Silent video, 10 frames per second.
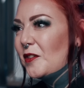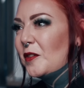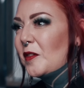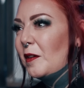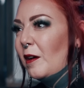
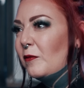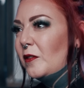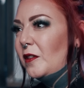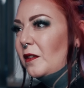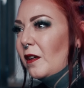hatte
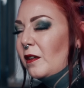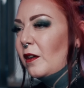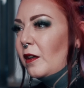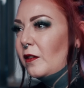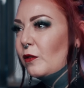Sklaven, die
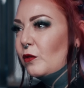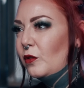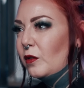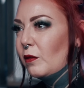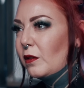hatten halt
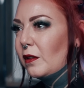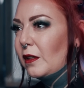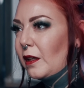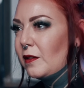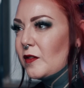natürlich auch ihre
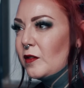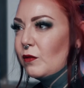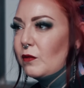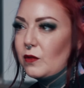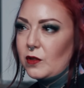
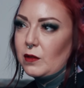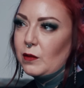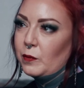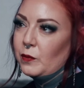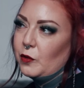Grenzen und
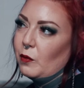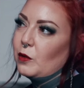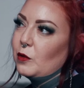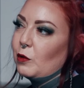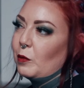ähm, ich
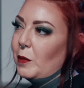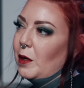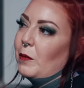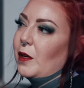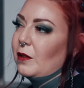wollte noch
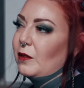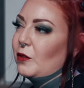mehr machen.